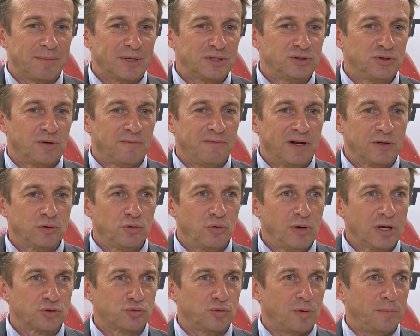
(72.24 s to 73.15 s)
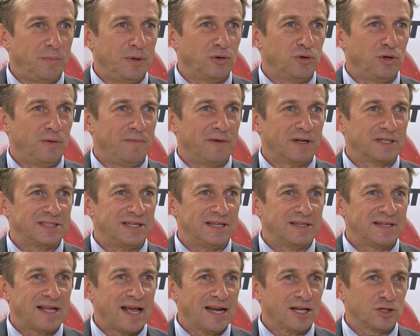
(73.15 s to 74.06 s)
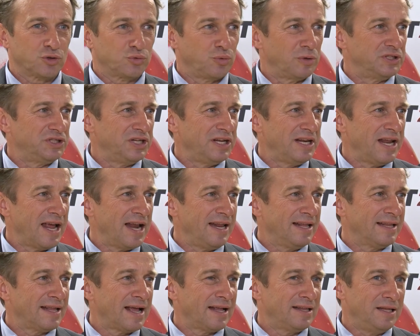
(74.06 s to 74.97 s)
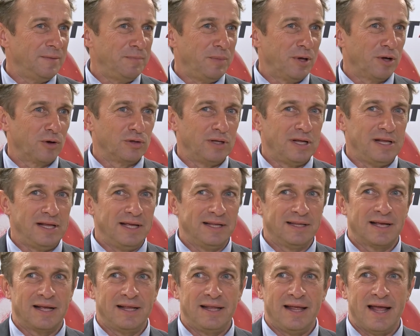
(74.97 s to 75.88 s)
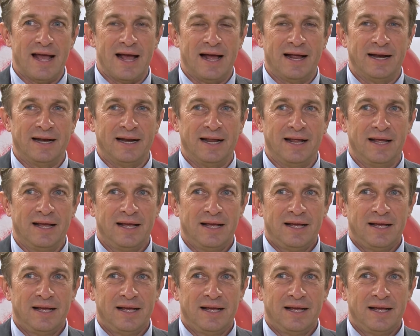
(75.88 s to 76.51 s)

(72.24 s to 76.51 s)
maggior virtù è la sua biodiversità, la sua genialità tipico degli italiani.